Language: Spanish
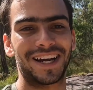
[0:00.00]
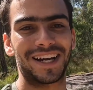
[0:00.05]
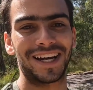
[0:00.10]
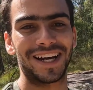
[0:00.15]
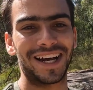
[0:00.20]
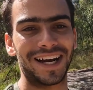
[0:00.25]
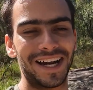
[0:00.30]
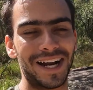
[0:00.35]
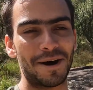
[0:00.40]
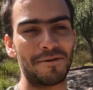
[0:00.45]

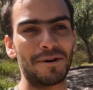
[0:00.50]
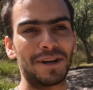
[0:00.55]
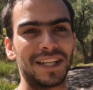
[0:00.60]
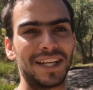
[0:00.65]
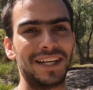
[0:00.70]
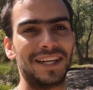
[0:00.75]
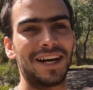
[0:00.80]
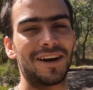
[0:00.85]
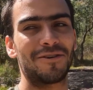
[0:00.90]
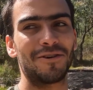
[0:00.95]
cargar las
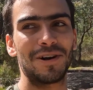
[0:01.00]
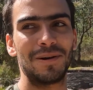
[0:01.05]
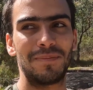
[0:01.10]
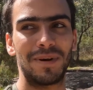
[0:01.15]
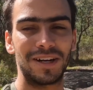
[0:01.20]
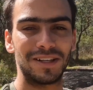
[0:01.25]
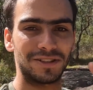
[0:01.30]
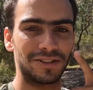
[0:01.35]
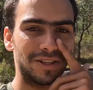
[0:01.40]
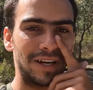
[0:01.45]
baterías con el
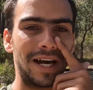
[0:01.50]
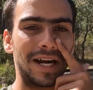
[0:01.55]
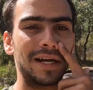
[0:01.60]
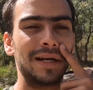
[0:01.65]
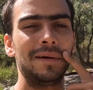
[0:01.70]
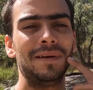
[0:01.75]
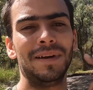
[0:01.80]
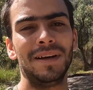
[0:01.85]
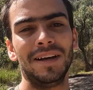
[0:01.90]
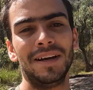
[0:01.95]
panel solar.
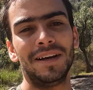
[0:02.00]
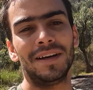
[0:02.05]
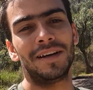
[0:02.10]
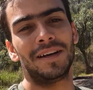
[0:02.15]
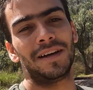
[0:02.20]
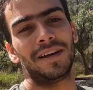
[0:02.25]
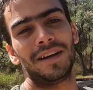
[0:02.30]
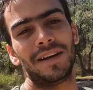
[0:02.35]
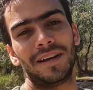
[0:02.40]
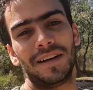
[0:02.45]

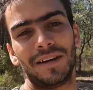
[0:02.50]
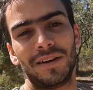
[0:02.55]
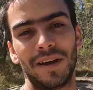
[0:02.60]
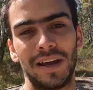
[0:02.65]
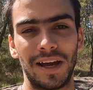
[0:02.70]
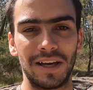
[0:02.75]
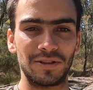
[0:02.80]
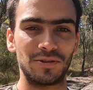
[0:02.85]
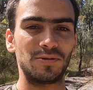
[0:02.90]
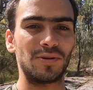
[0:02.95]

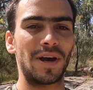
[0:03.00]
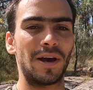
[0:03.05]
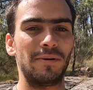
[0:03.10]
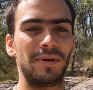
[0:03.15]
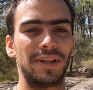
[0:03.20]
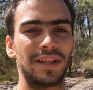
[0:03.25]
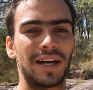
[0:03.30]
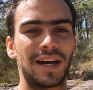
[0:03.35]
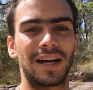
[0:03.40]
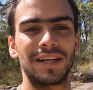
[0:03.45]
Eso es una
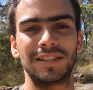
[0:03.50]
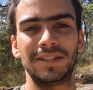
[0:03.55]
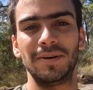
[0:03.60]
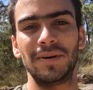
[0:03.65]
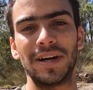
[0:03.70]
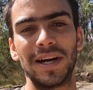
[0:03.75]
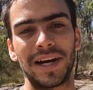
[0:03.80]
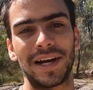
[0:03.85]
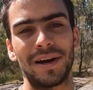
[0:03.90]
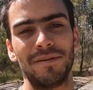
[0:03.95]
desventaja, si
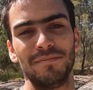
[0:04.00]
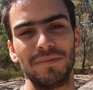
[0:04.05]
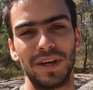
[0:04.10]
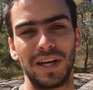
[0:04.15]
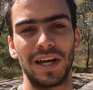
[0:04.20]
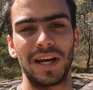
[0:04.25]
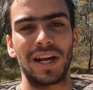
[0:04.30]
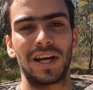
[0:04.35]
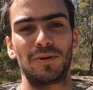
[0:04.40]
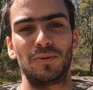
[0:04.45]
bien el camping
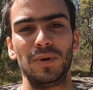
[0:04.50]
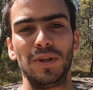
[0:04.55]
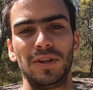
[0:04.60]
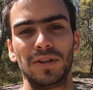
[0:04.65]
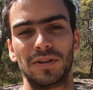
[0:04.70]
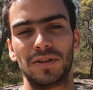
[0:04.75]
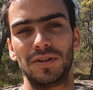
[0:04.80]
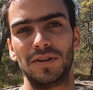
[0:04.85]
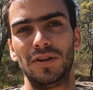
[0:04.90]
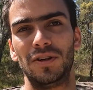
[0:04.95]
es
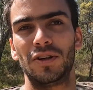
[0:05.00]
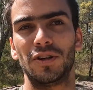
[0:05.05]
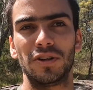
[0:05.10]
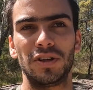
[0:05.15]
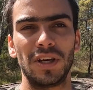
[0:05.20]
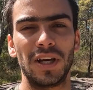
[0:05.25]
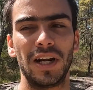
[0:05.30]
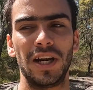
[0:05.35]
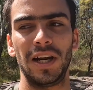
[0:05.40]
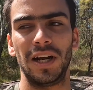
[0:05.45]
gratuito, no
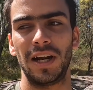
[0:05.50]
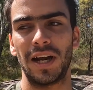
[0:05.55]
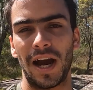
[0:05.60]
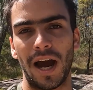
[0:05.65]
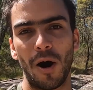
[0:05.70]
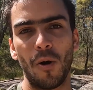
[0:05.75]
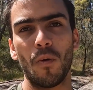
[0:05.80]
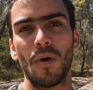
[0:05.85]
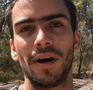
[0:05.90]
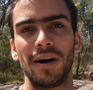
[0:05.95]
tiene
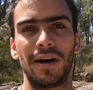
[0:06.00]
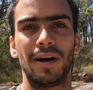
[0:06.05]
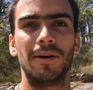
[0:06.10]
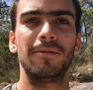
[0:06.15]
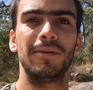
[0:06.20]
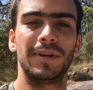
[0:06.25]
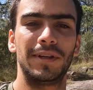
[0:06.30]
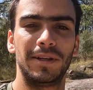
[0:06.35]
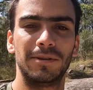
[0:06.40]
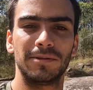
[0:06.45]
agua,
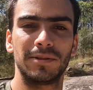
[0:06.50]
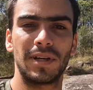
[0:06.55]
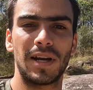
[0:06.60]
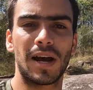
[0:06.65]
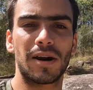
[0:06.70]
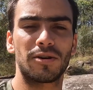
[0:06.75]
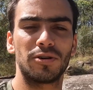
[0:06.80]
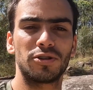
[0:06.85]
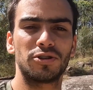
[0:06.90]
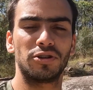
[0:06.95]
aunque tenemos el
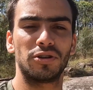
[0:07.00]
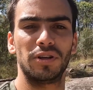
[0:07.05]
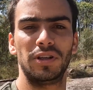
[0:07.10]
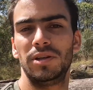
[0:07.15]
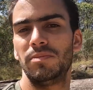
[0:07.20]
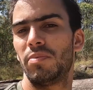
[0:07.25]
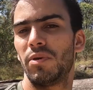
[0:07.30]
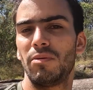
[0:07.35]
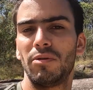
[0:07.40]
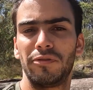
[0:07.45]
arroyo
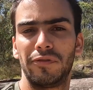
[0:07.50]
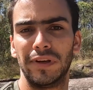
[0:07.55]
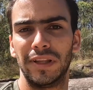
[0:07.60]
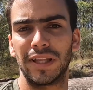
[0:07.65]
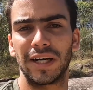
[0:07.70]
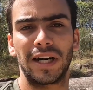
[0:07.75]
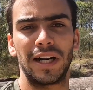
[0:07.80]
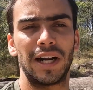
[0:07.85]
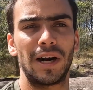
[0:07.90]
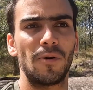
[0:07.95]
y podemos
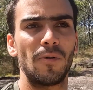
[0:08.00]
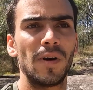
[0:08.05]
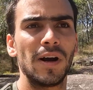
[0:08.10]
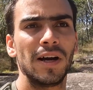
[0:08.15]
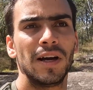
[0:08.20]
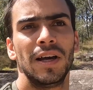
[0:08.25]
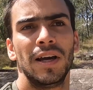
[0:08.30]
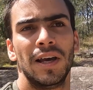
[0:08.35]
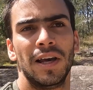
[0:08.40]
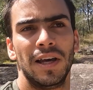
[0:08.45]
filtrar el agua.
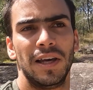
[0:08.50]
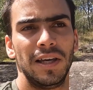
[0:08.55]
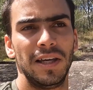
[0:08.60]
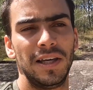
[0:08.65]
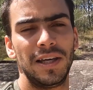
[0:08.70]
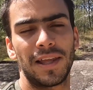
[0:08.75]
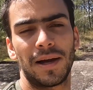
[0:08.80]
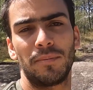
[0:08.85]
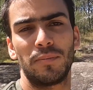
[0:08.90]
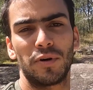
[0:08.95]

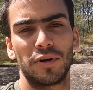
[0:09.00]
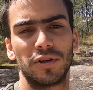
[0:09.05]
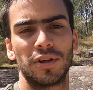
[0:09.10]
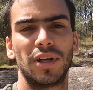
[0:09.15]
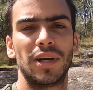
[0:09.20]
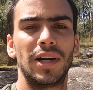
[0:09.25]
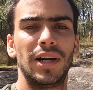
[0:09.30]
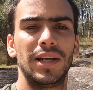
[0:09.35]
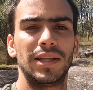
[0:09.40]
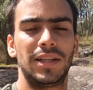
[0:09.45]
Y tampoco
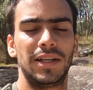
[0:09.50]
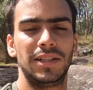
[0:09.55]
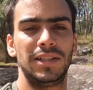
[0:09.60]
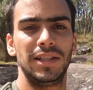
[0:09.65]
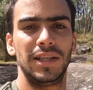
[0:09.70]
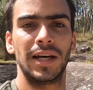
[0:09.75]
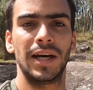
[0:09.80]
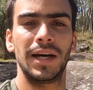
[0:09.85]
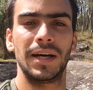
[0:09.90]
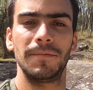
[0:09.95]
tiene
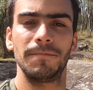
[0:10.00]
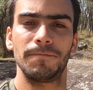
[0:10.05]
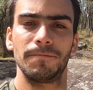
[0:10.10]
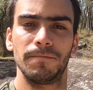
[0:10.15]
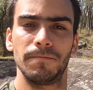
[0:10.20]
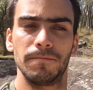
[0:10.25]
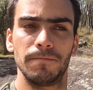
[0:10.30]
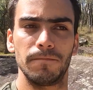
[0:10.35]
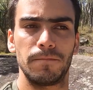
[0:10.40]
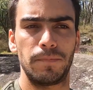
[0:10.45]
electricidad,
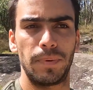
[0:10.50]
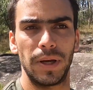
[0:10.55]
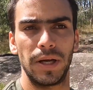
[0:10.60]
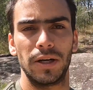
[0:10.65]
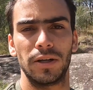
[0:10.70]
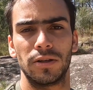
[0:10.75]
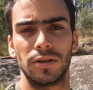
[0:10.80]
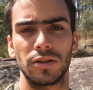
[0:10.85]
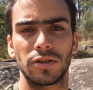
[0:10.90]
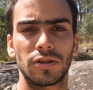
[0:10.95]

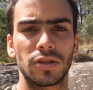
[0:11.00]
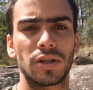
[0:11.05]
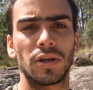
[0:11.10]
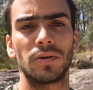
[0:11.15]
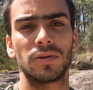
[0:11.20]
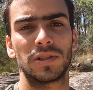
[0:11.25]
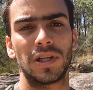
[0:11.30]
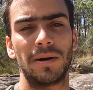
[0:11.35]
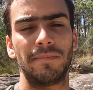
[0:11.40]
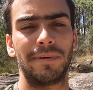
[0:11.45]
pero nosotros
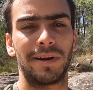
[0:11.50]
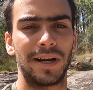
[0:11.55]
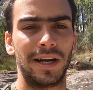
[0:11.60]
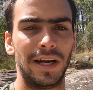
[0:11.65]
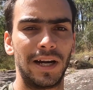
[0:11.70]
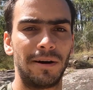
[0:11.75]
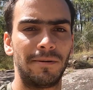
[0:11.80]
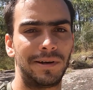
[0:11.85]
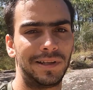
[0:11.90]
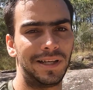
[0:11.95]
tenemos el panel
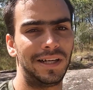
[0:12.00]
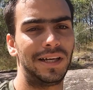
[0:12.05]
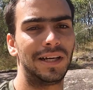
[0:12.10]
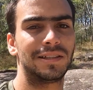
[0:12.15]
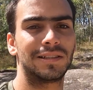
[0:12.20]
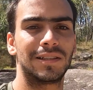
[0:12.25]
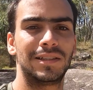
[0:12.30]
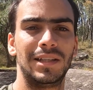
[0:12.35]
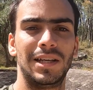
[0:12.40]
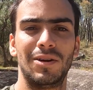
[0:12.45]
y las
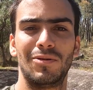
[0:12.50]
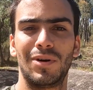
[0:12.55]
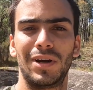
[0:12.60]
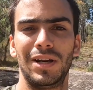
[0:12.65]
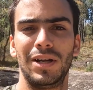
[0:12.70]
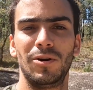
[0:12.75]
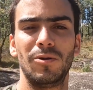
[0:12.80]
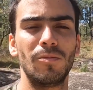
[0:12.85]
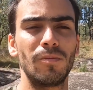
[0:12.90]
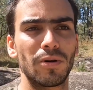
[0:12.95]
baterías, así que no hay
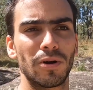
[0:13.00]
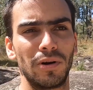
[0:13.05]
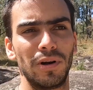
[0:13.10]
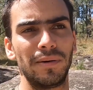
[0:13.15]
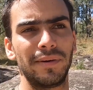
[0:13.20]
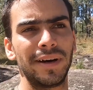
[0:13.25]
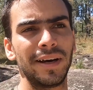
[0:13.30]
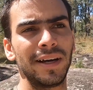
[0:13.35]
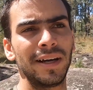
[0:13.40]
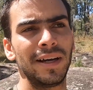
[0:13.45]
ningún
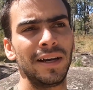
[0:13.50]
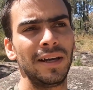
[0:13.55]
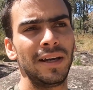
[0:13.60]
problema.